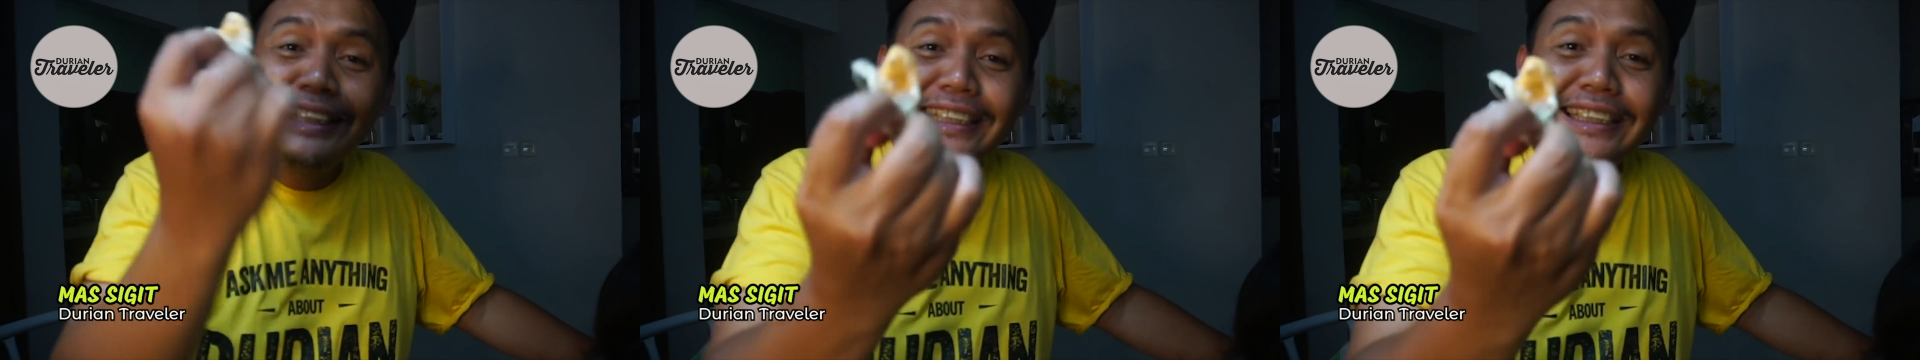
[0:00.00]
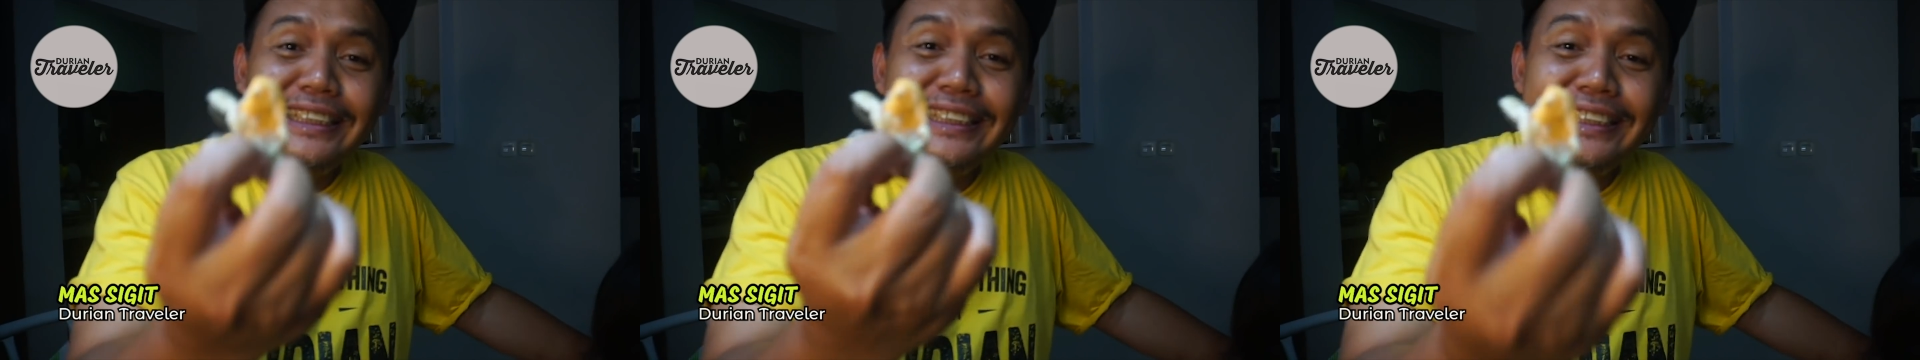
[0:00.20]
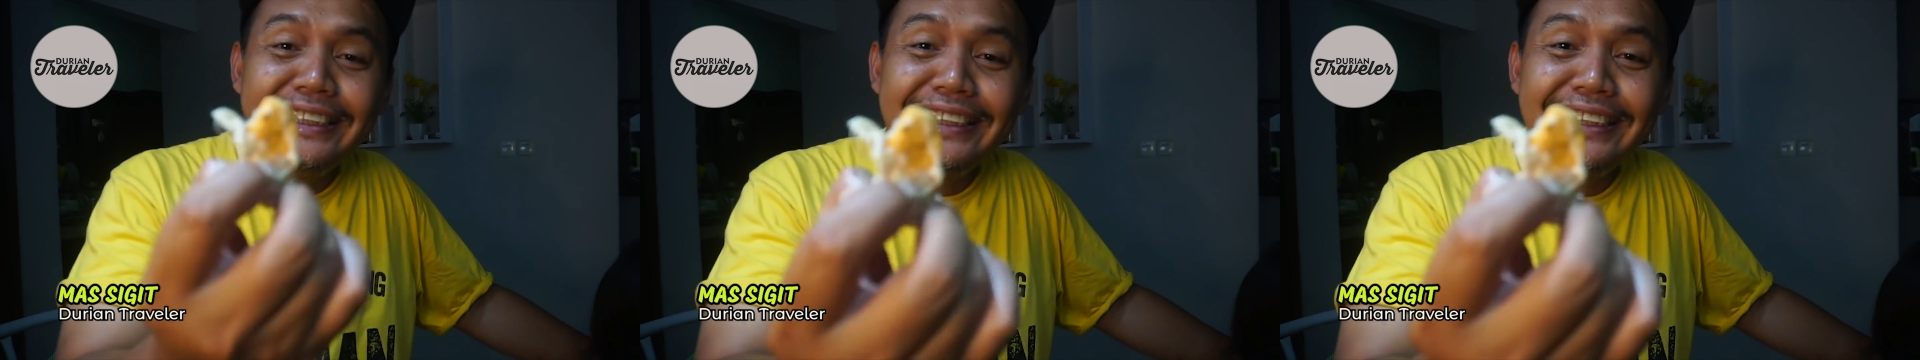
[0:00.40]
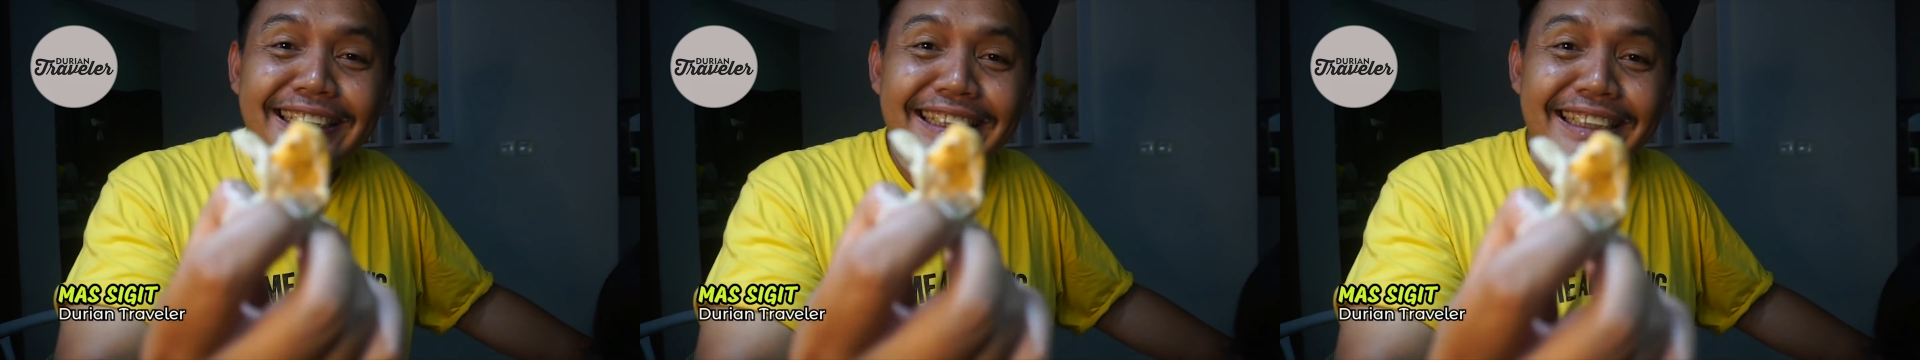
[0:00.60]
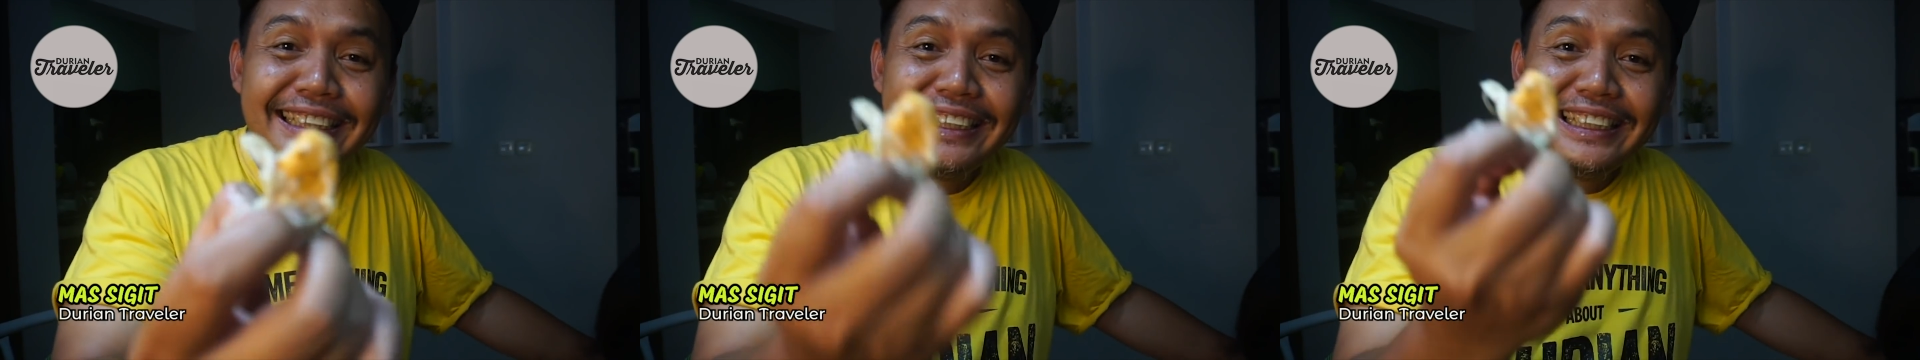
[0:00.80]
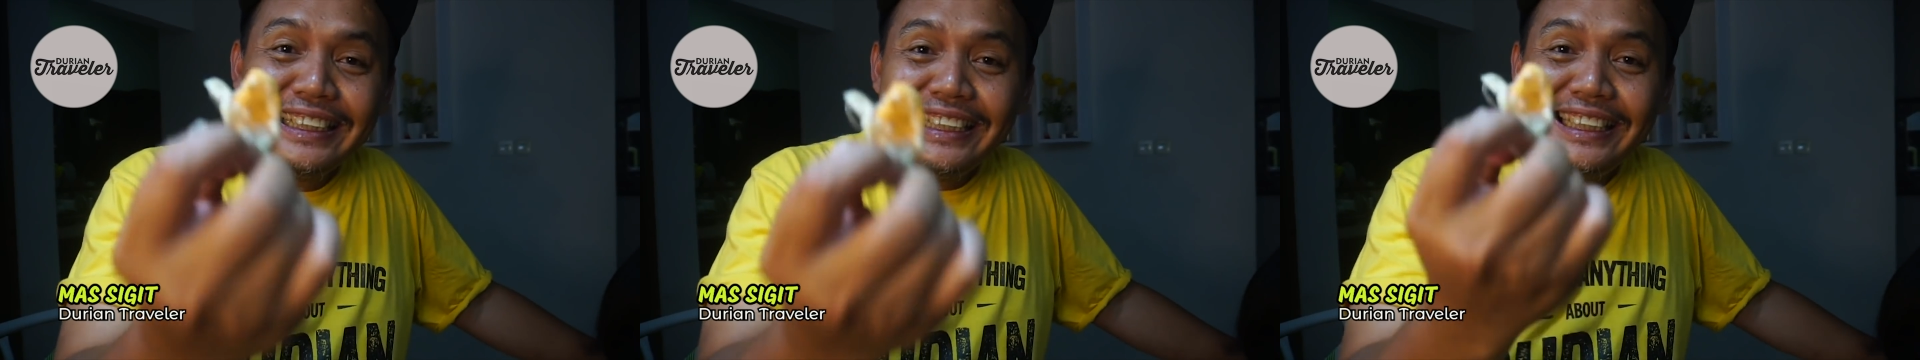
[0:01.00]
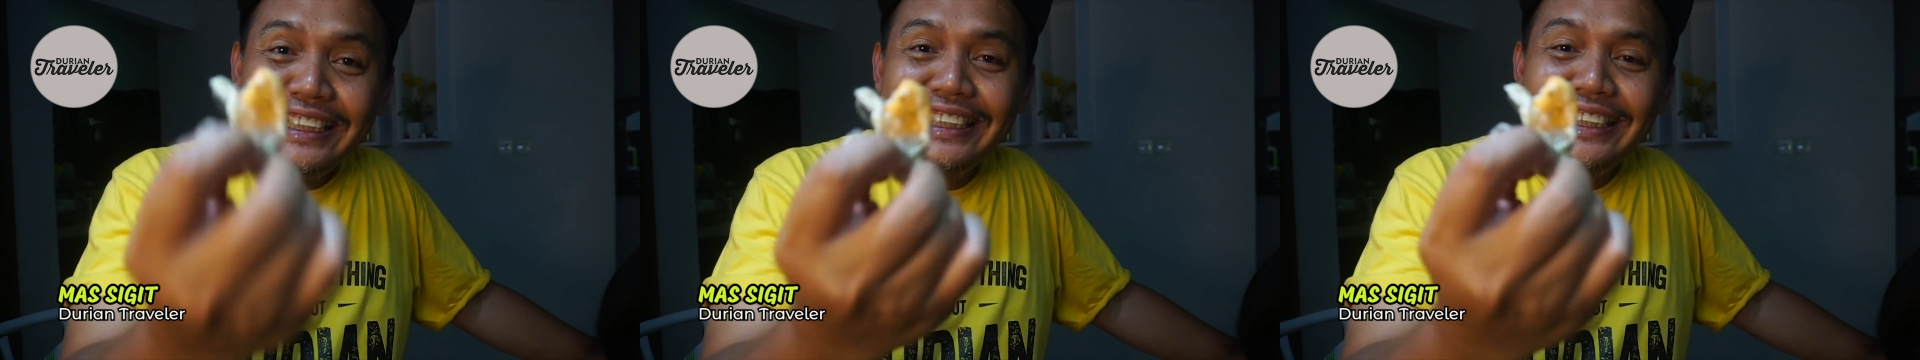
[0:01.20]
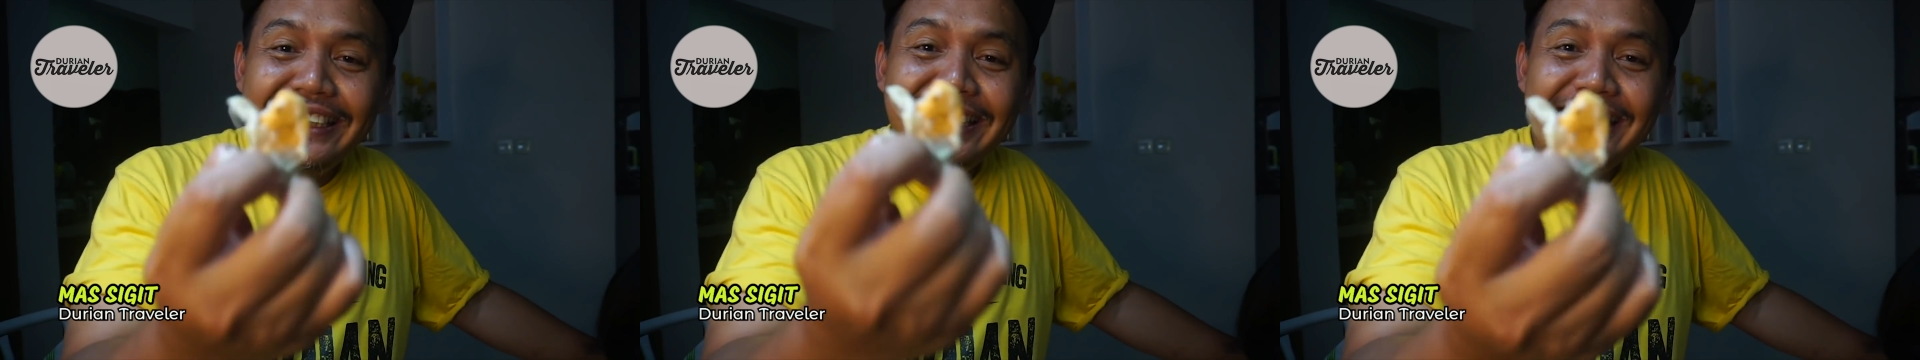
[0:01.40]
Ini
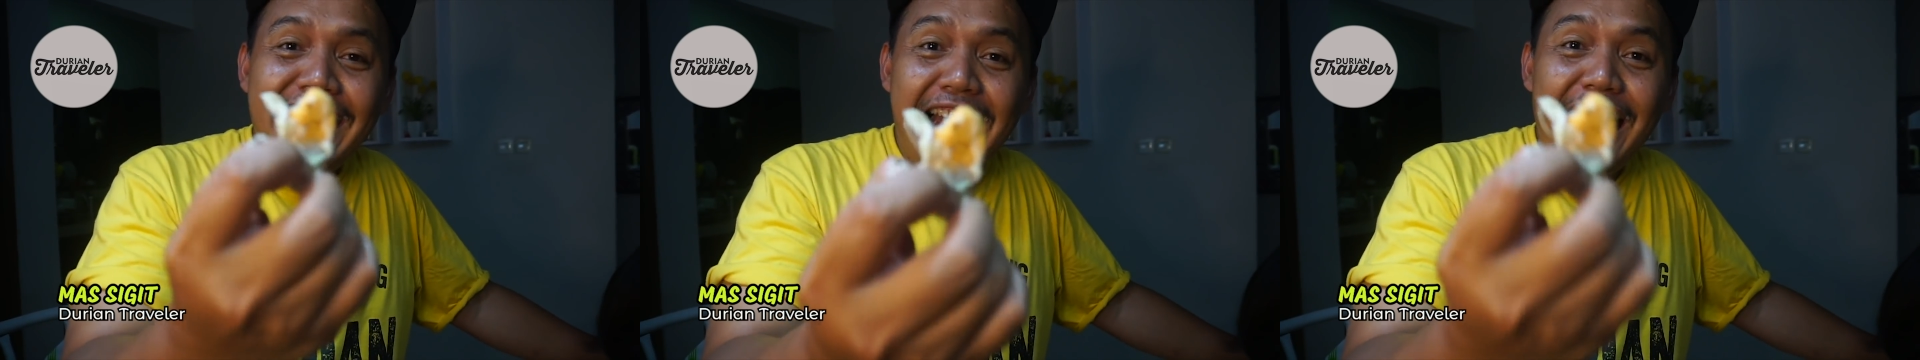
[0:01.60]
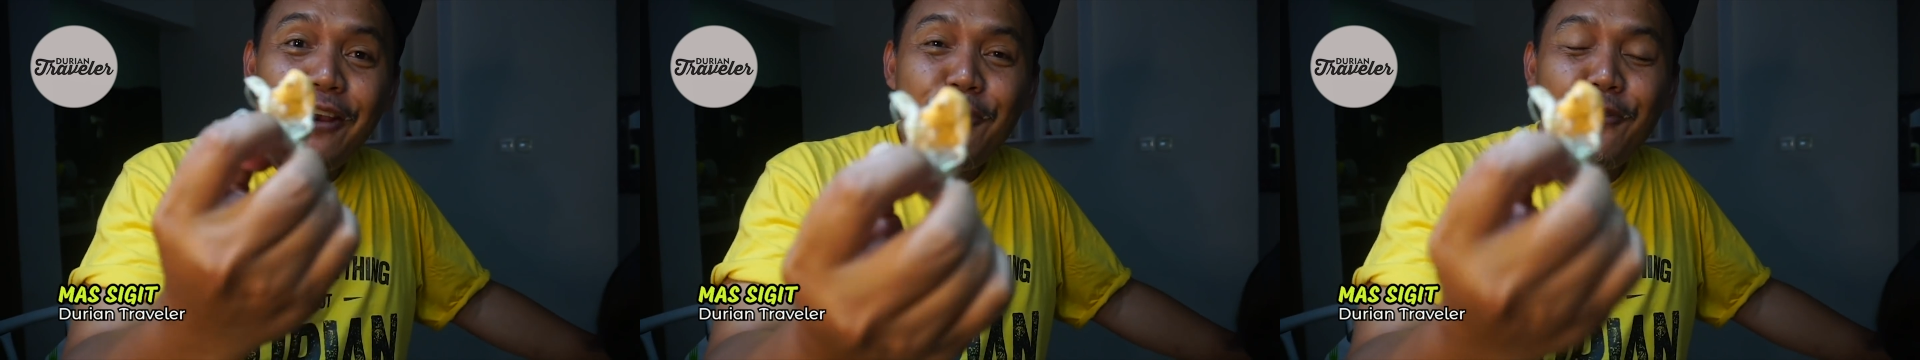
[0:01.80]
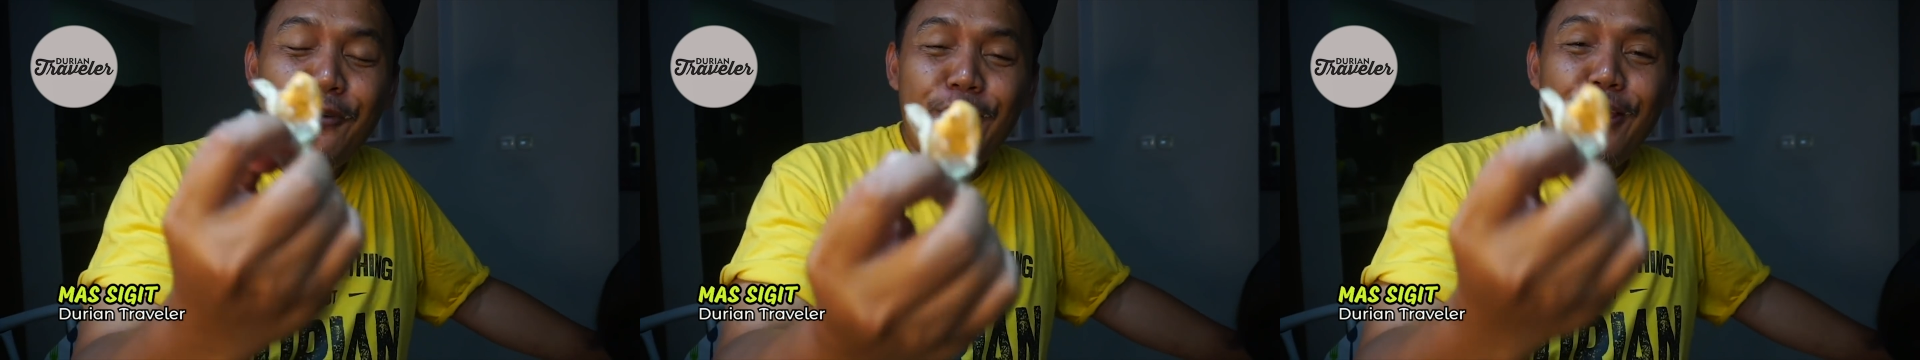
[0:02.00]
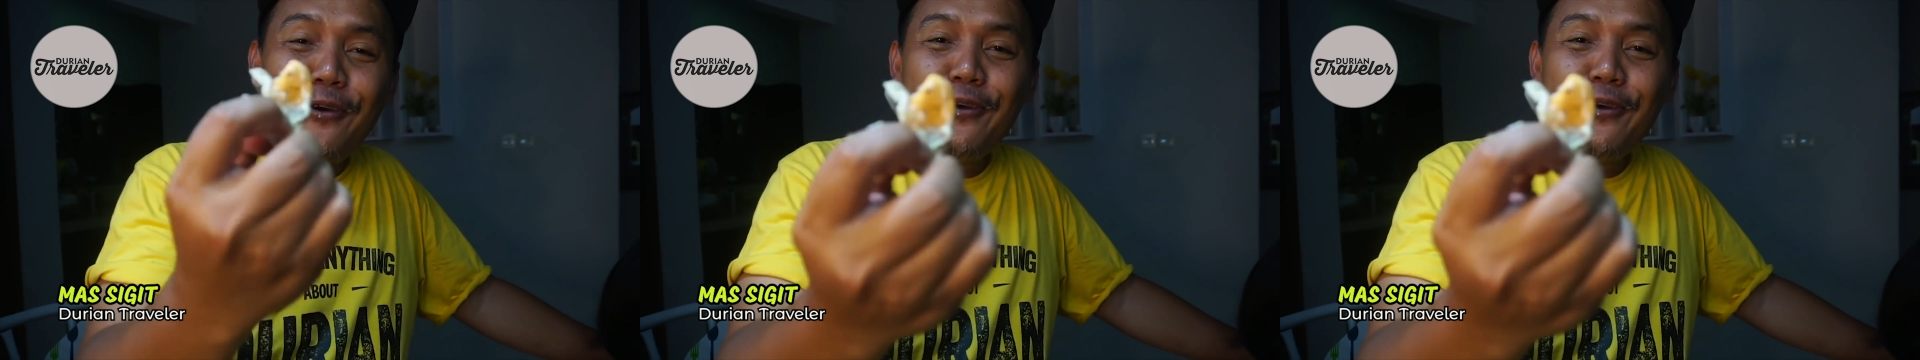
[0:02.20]
ini dia halung